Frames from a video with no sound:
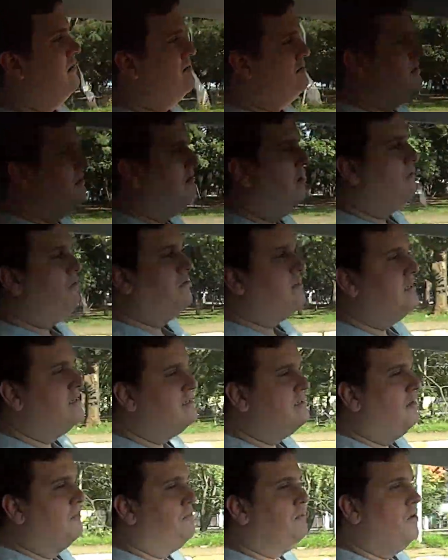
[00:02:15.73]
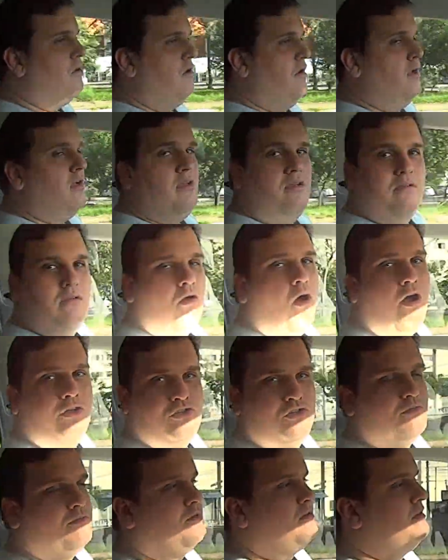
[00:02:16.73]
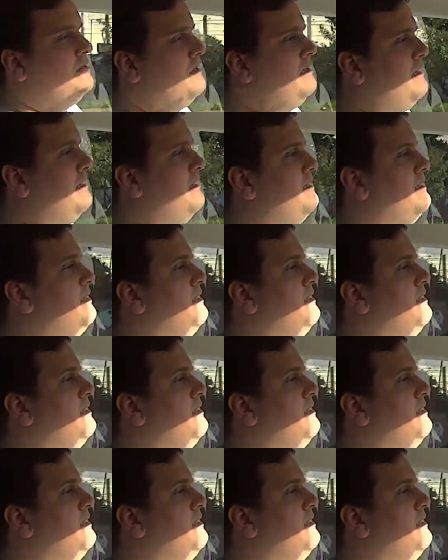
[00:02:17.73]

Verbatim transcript: Se não acontecer o pior, ótimo, né?